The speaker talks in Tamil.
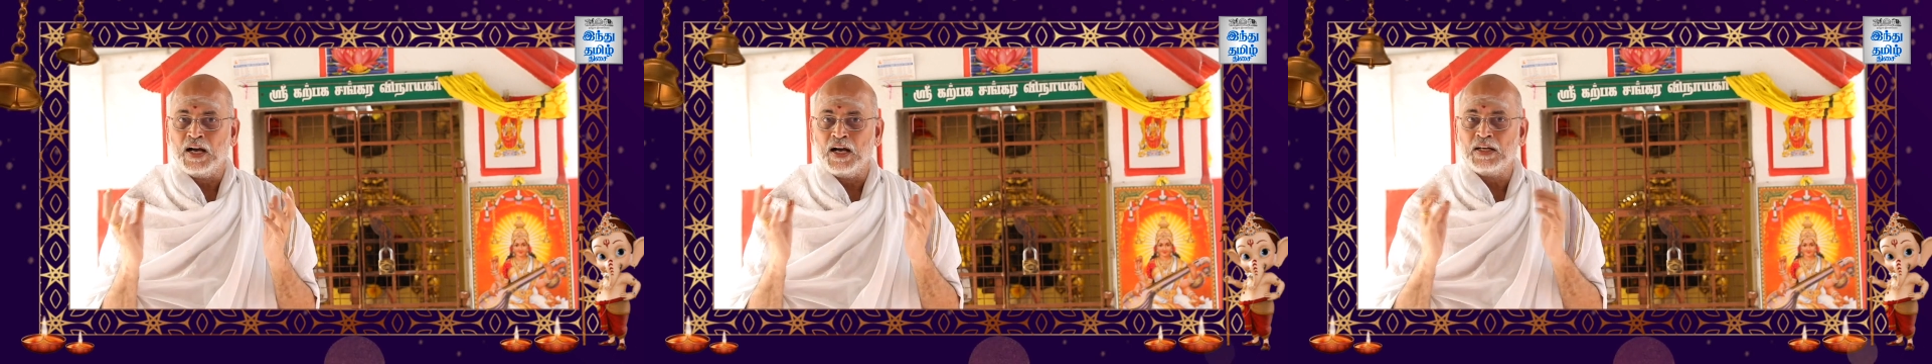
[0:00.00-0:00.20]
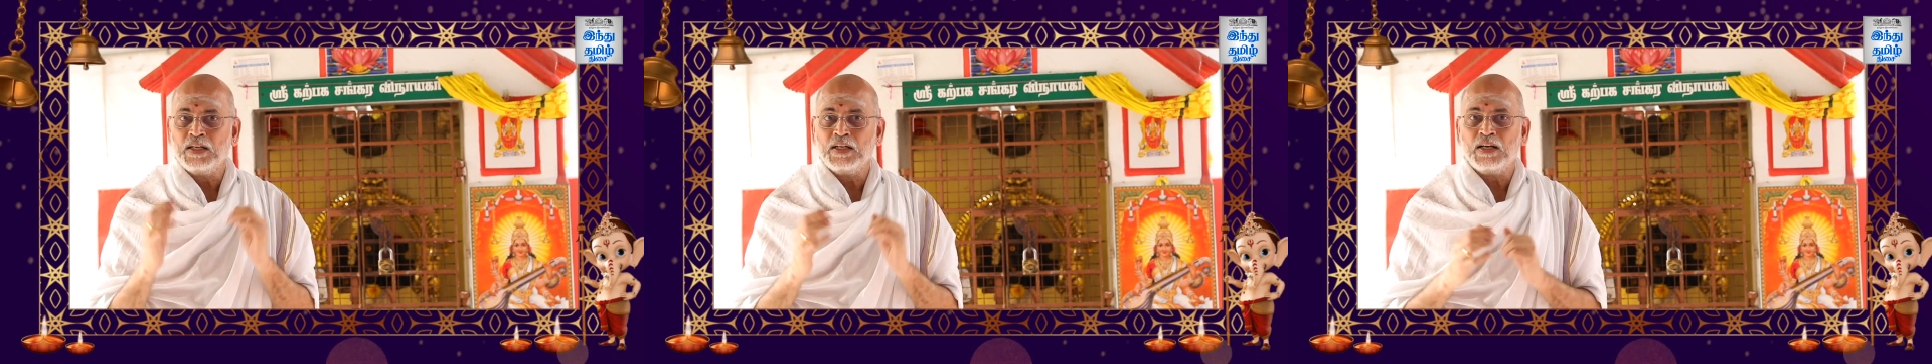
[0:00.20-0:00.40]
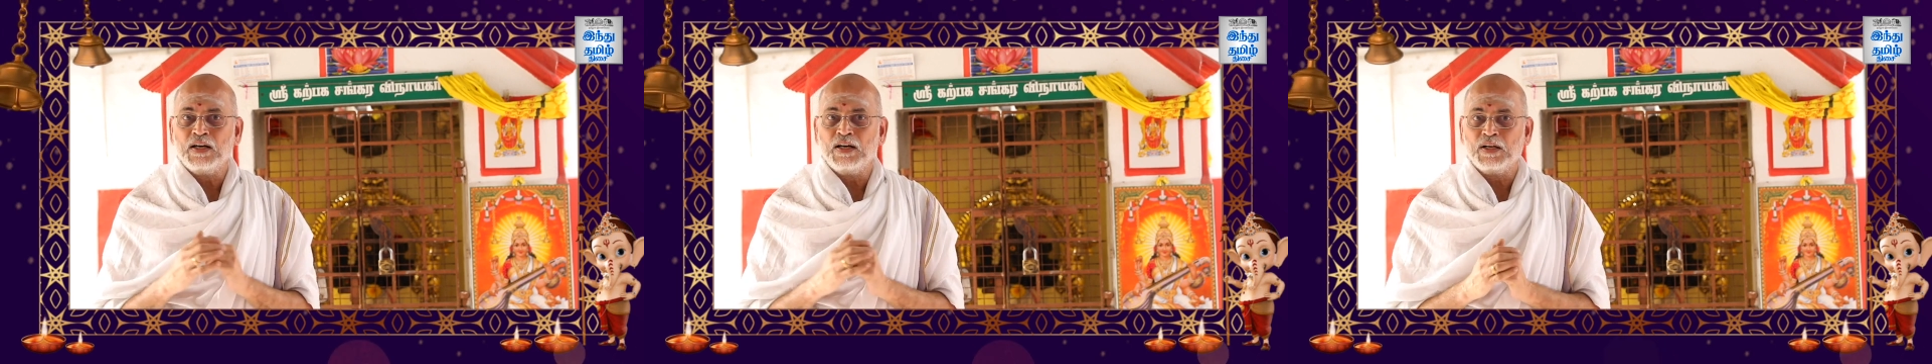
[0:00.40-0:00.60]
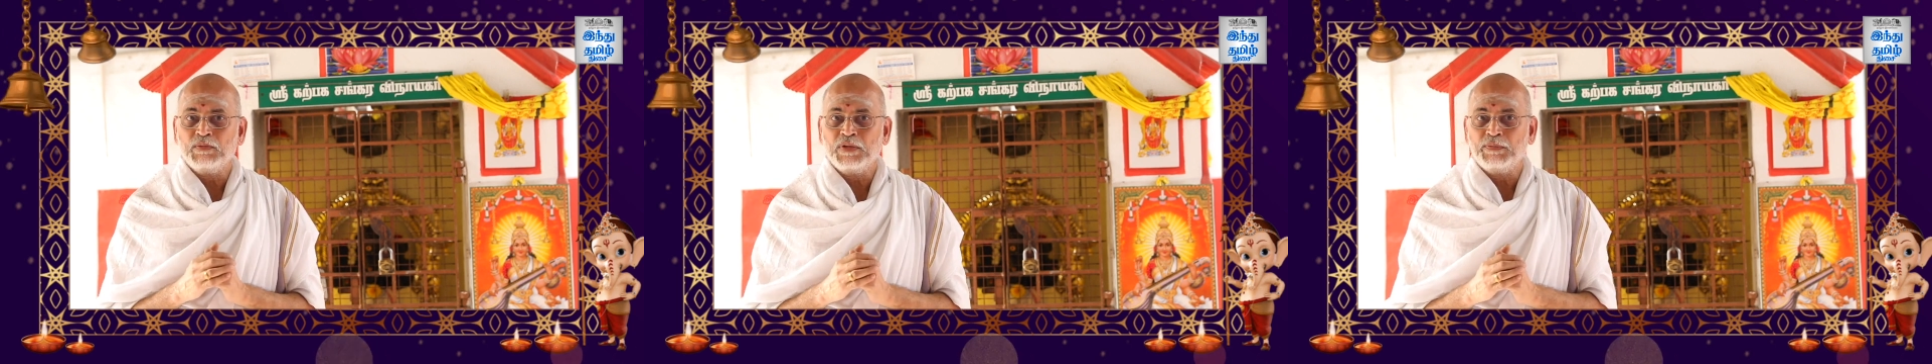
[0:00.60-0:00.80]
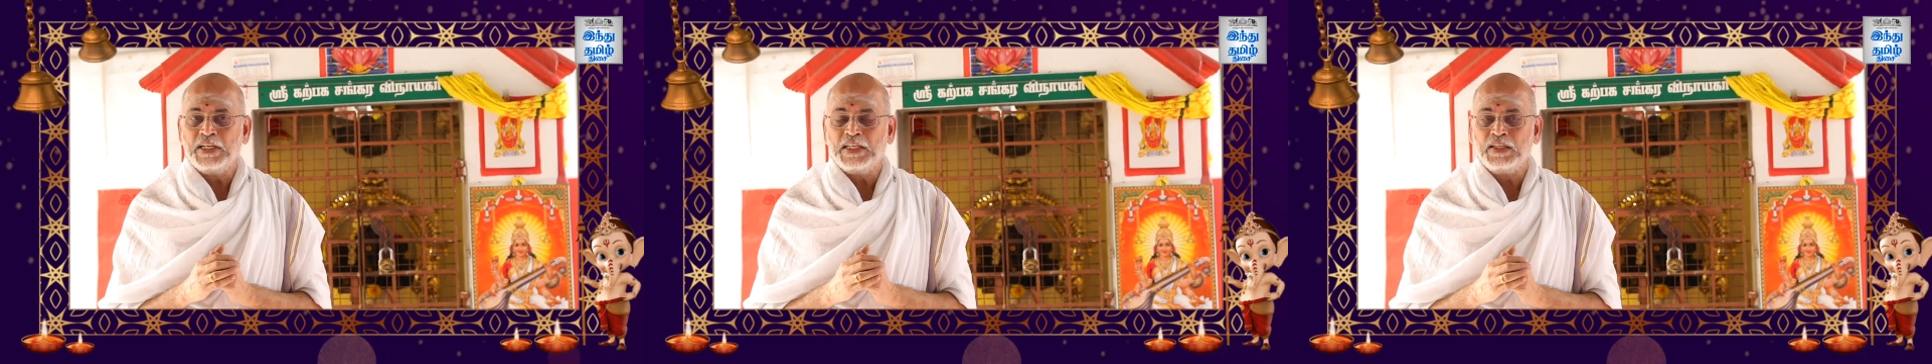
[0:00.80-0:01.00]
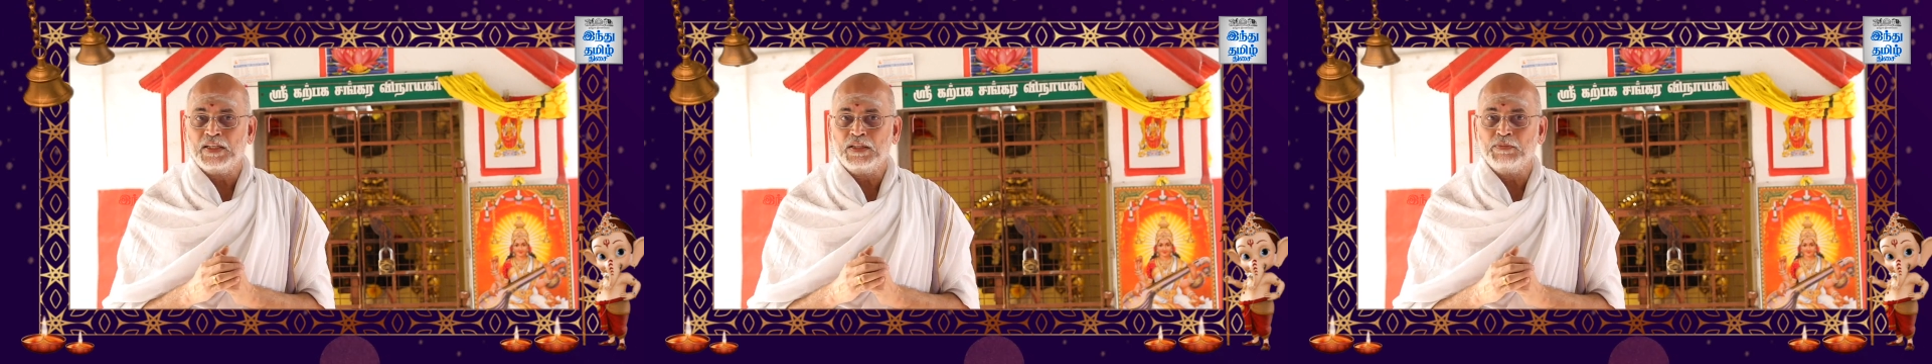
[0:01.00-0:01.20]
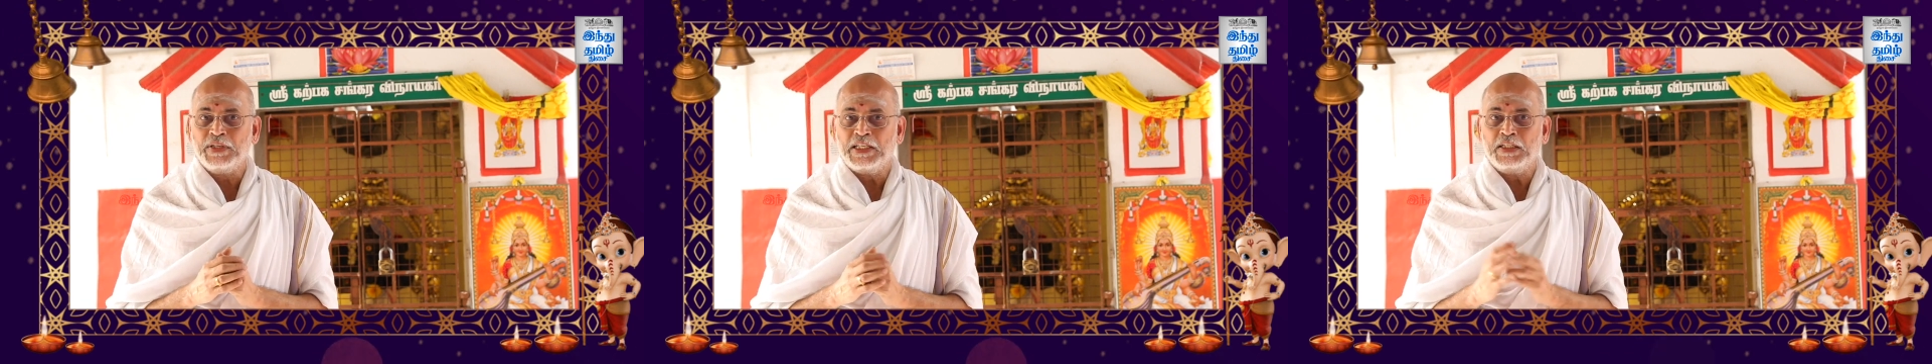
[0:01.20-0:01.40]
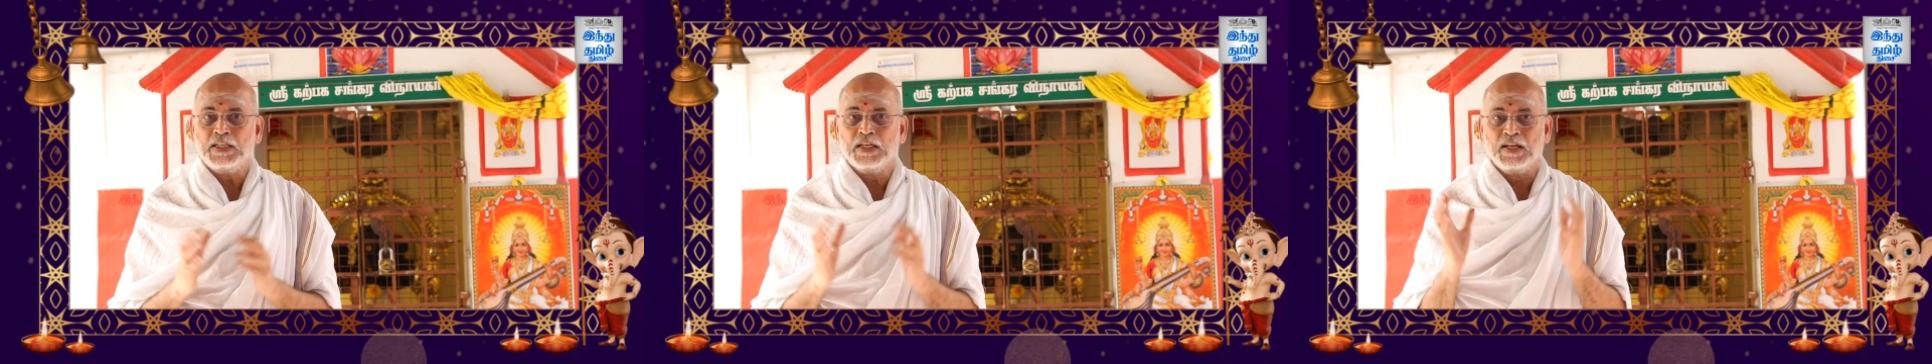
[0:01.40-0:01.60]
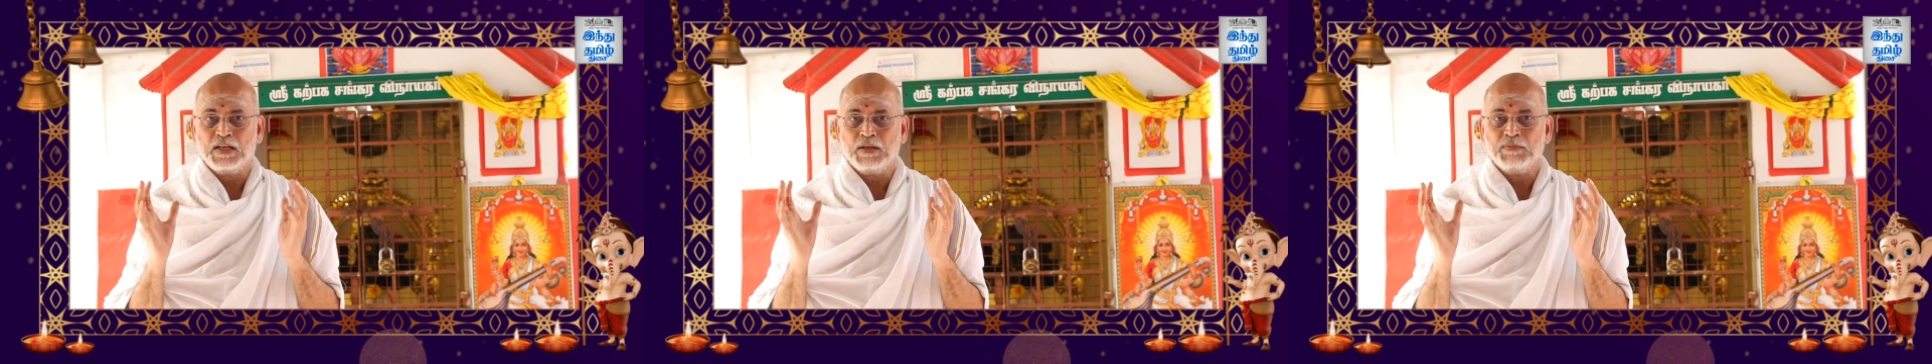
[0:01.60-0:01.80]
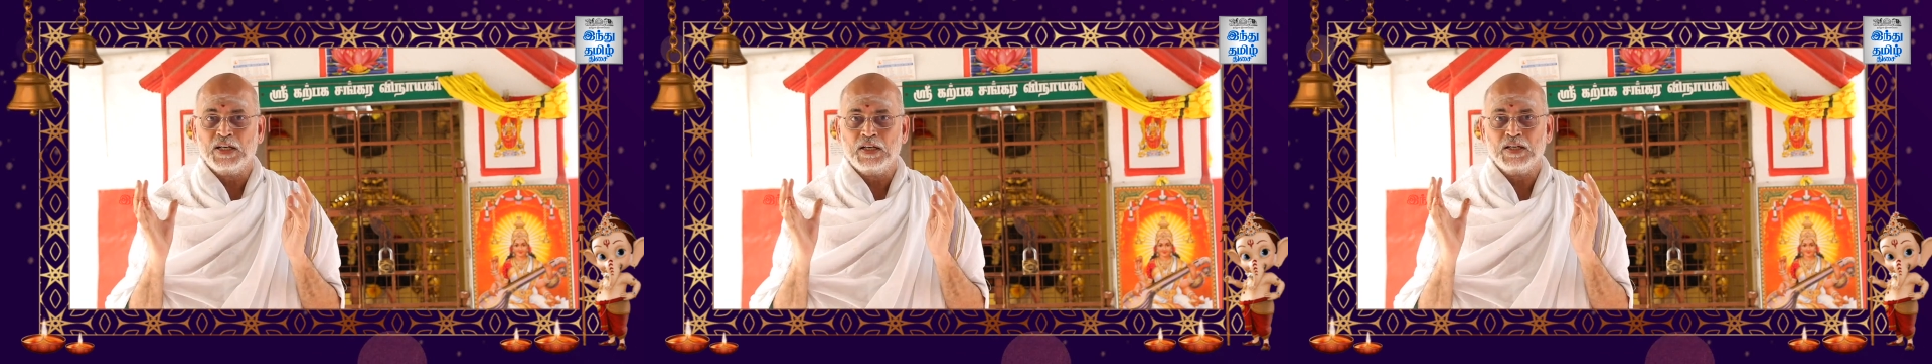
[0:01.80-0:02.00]
அகங்காரம் அப்படிங்கிறது பெரிய
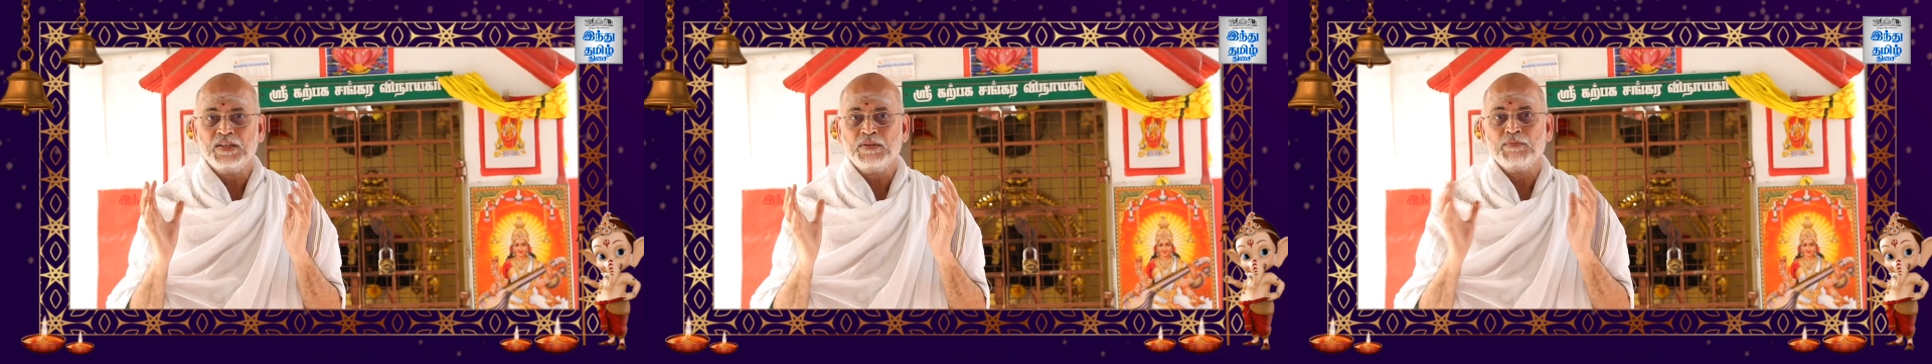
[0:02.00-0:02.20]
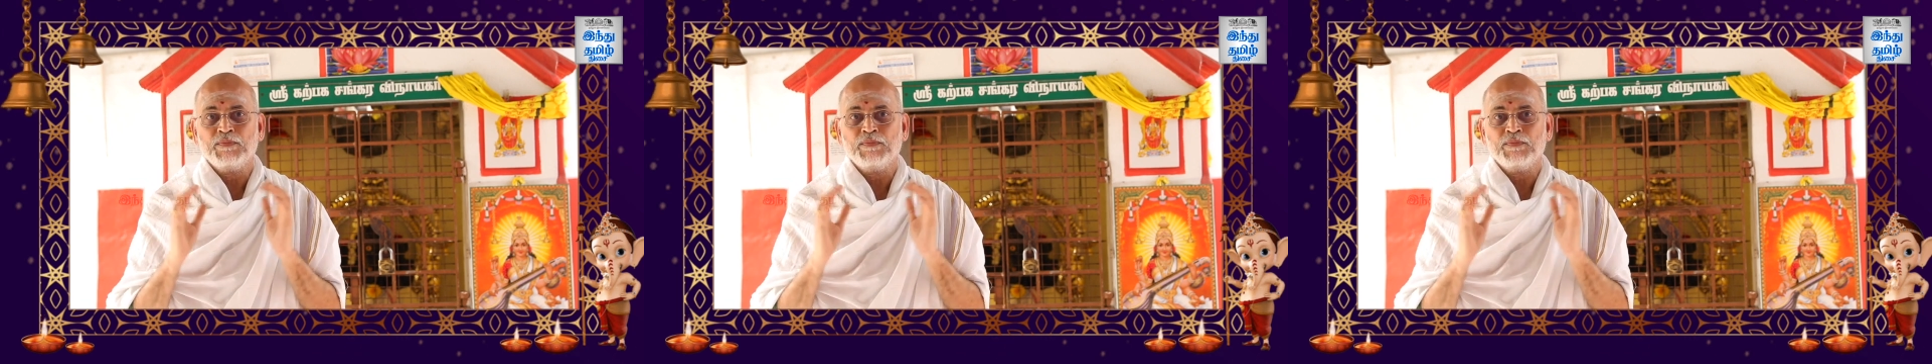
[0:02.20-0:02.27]
கனமான